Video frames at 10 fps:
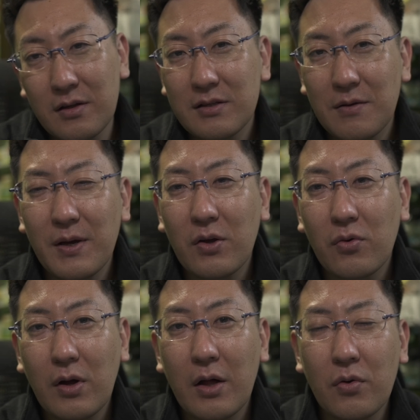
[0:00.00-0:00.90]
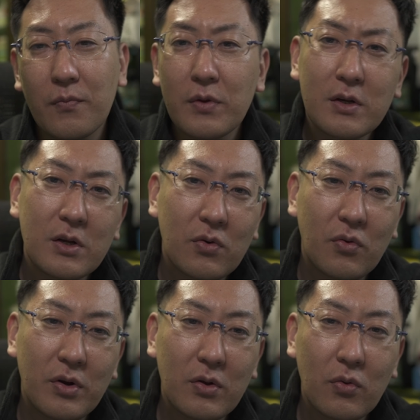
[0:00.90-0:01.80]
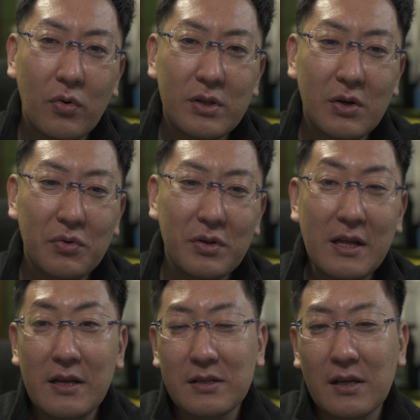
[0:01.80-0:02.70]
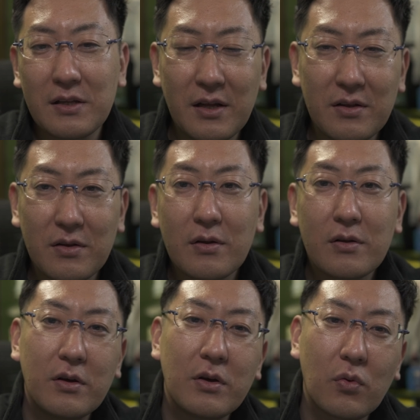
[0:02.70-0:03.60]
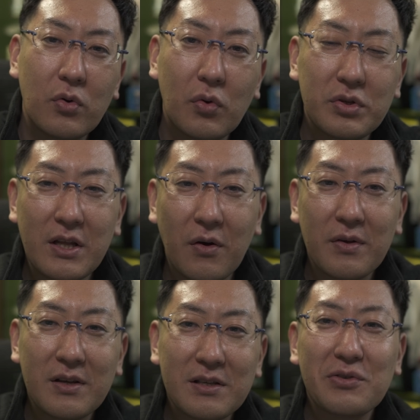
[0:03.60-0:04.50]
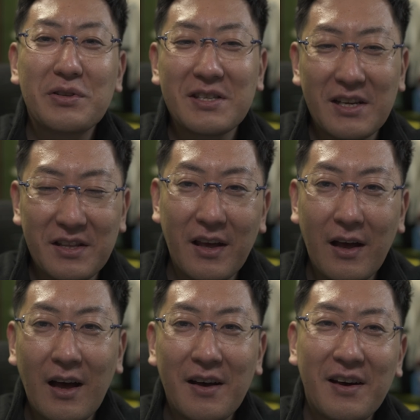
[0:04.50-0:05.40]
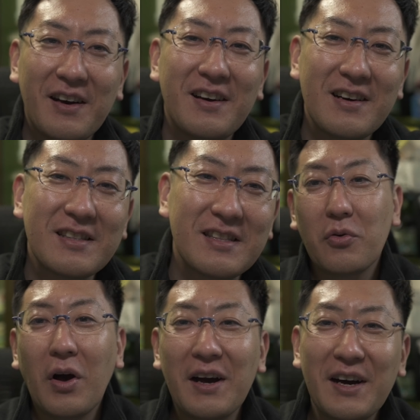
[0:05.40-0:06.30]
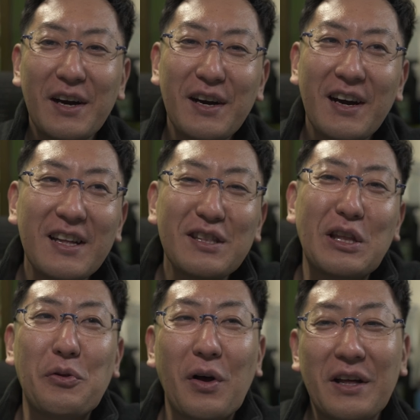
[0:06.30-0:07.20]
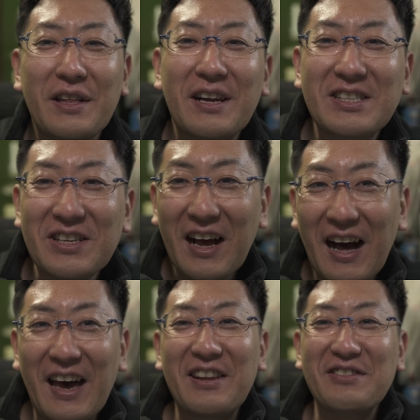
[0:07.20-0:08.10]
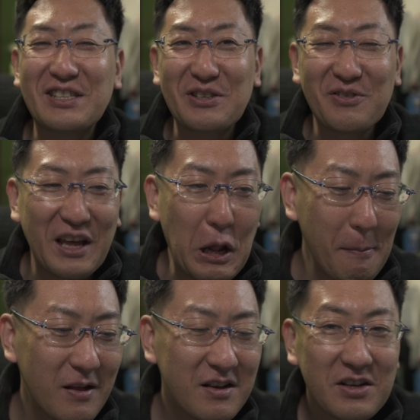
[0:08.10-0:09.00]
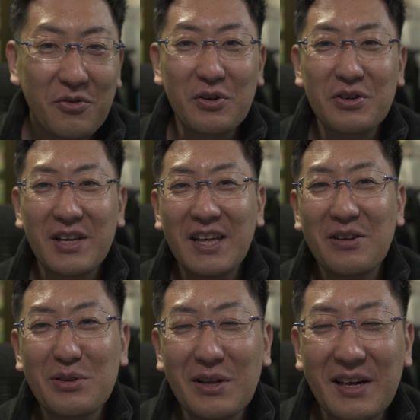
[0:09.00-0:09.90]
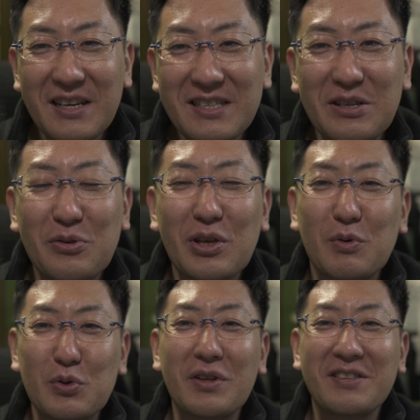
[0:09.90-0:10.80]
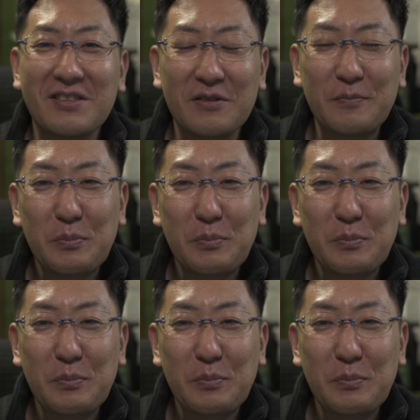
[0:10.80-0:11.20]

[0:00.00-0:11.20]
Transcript: 先輩あのこれこういったことじゃないですかねいやいや、こういうことだよ。そうですかね。はははは。は。はははははっていうのは必ず入るんですよね。これ、クライアントと話してる時もそうなんです。